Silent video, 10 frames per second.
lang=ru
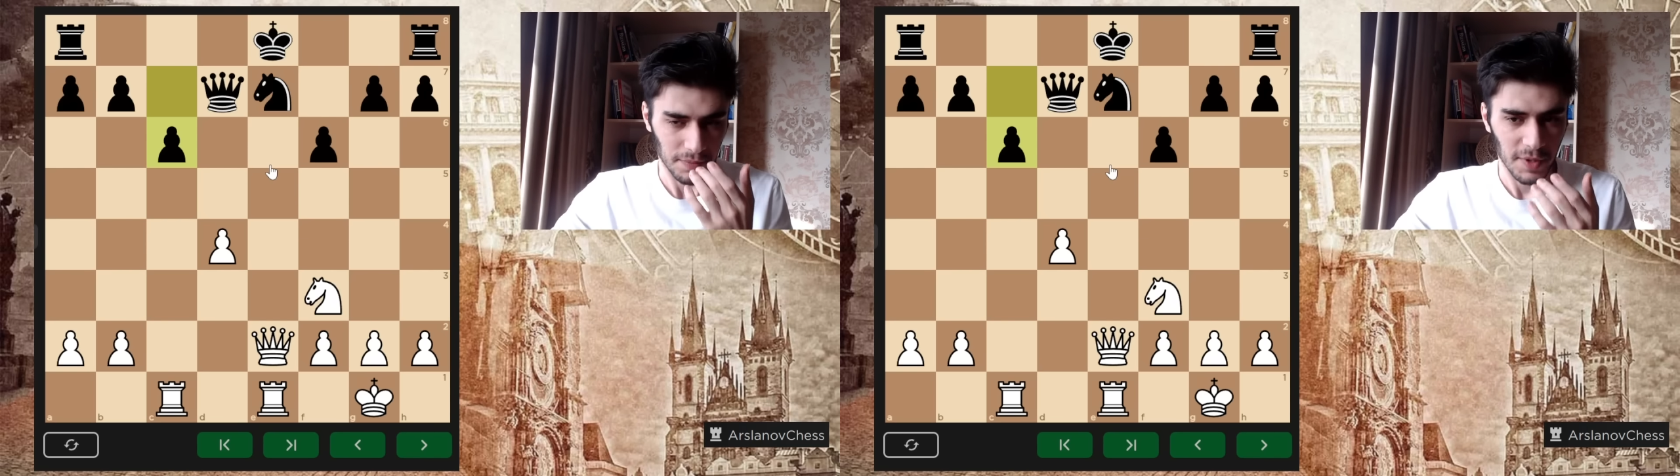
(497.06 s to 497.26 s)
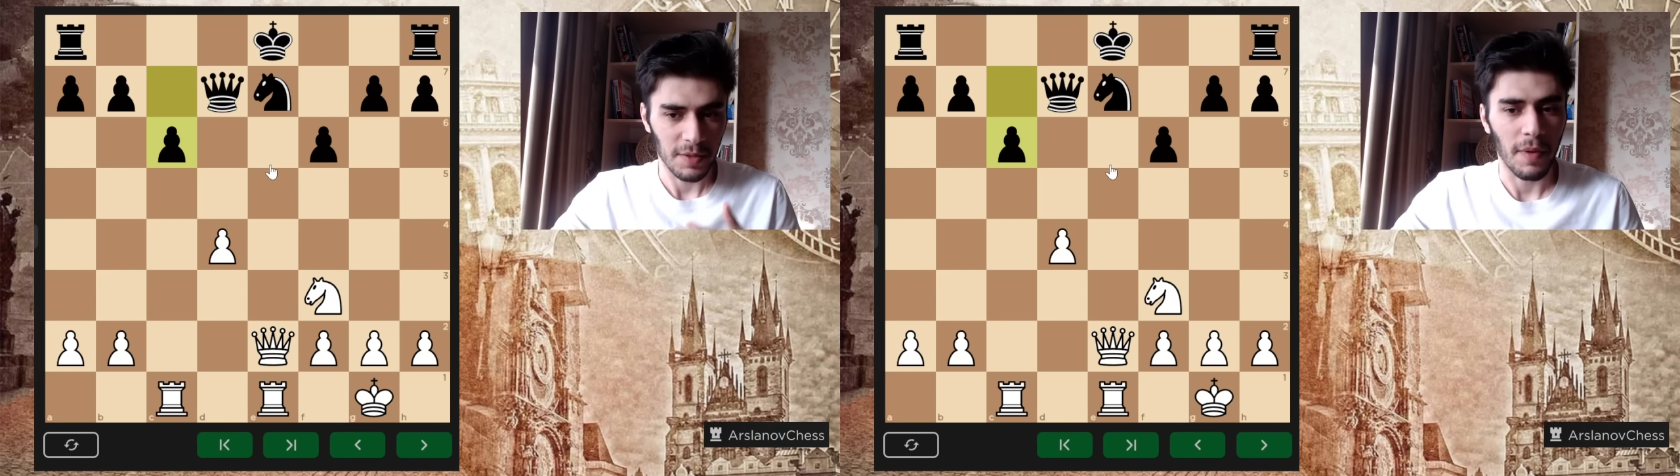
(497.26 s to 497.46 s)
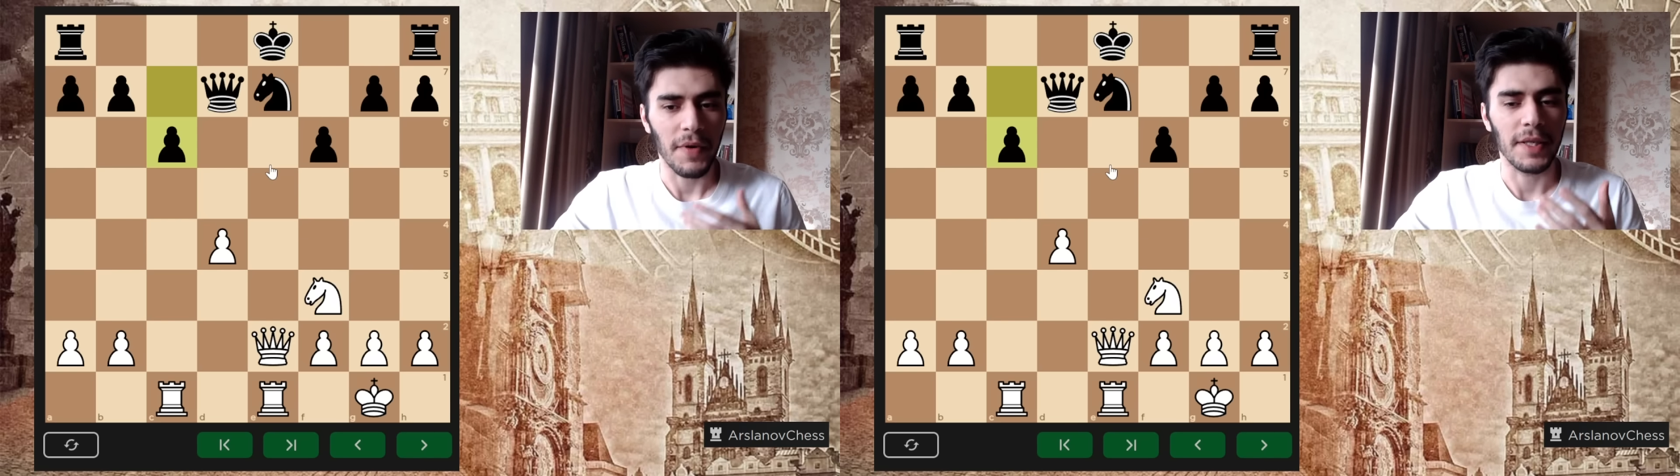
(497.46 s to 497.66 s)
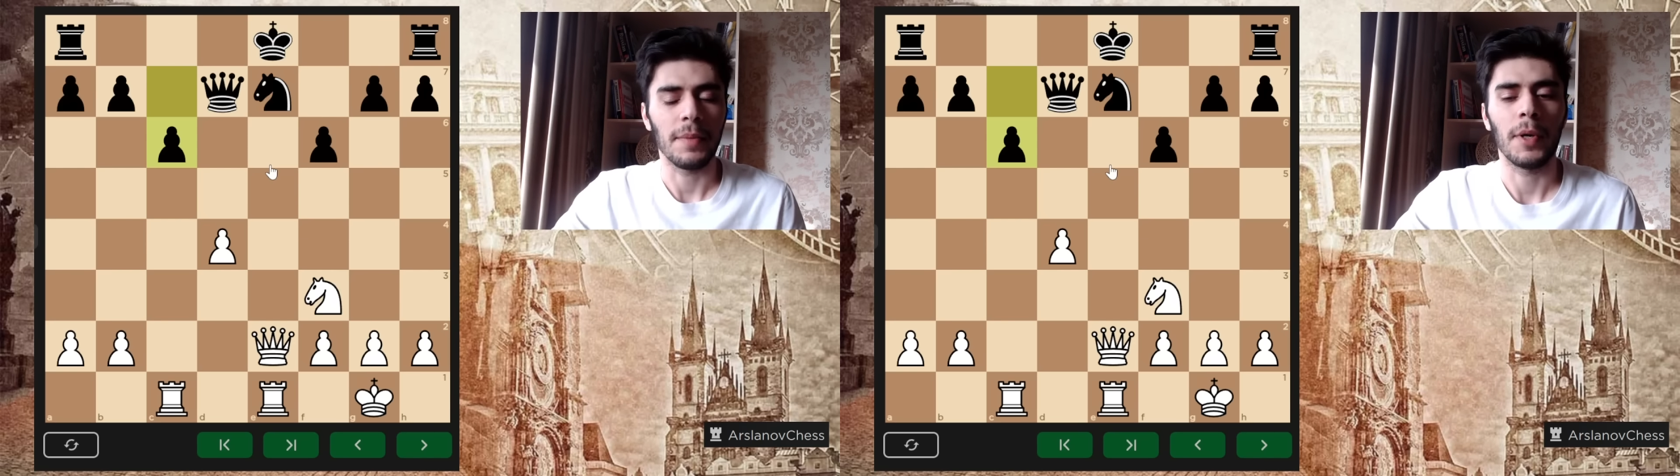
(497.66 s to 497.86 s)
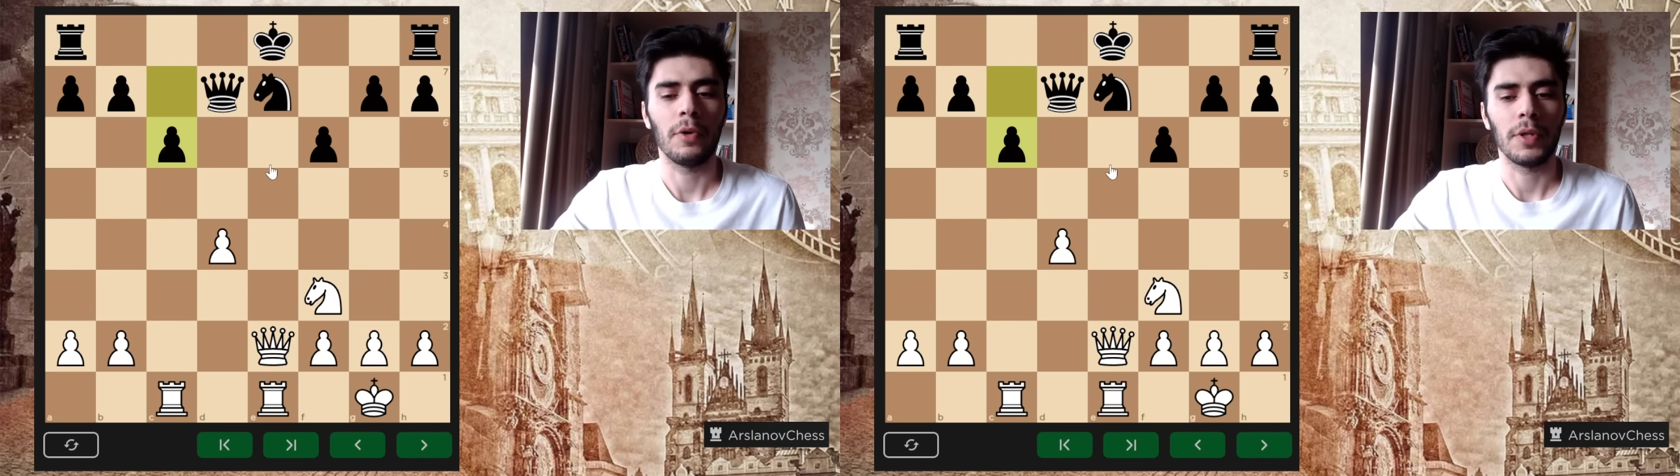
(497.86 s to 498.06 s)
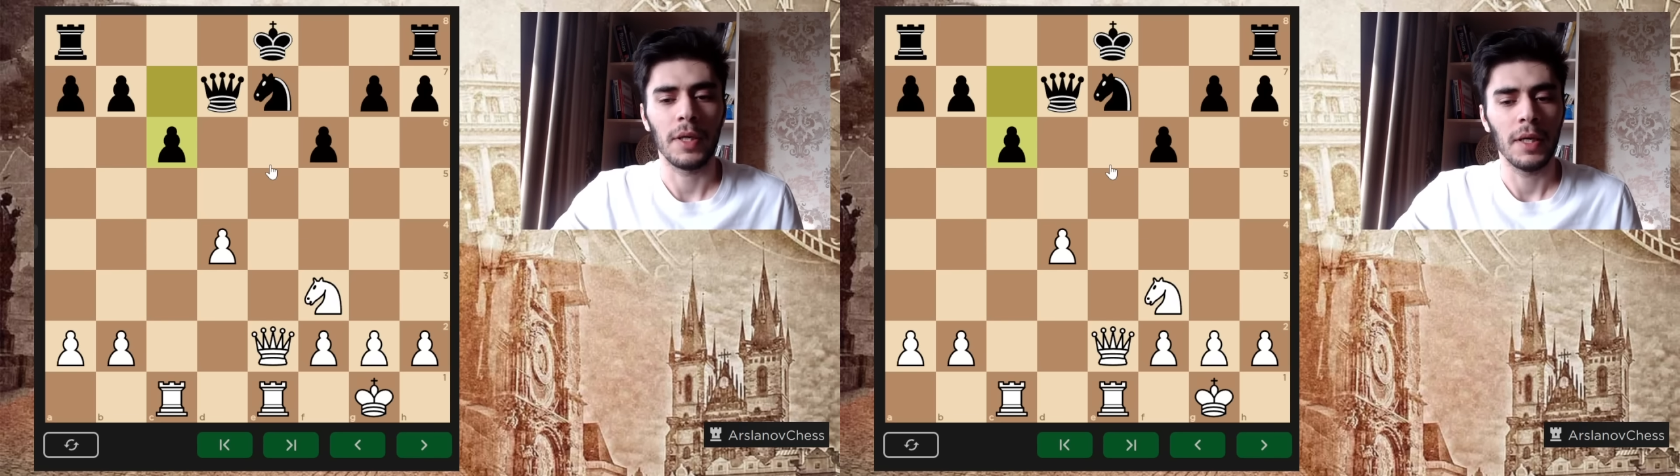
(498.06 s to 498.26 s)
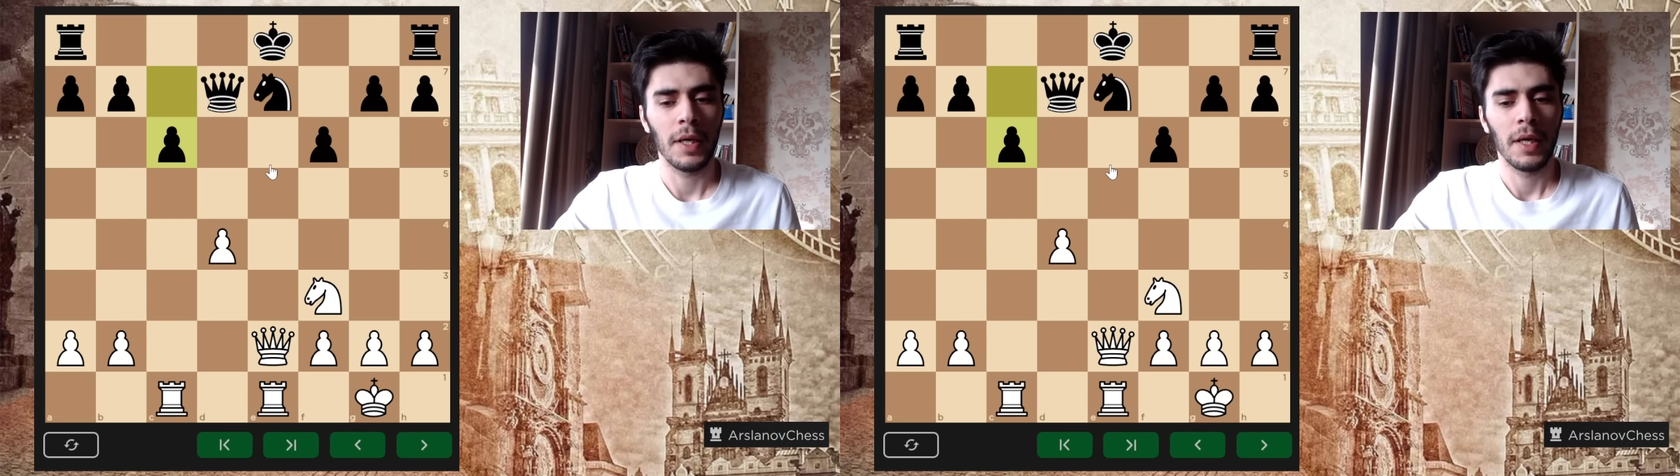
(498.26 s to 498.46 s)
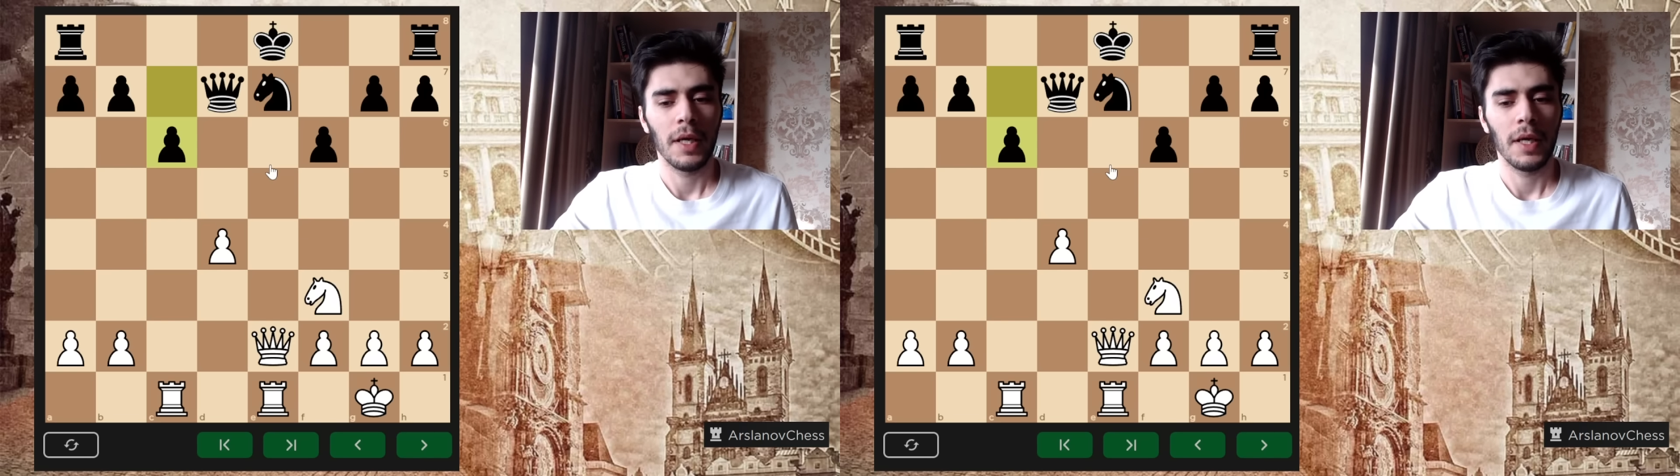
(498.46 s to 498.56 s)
сбавлять обороты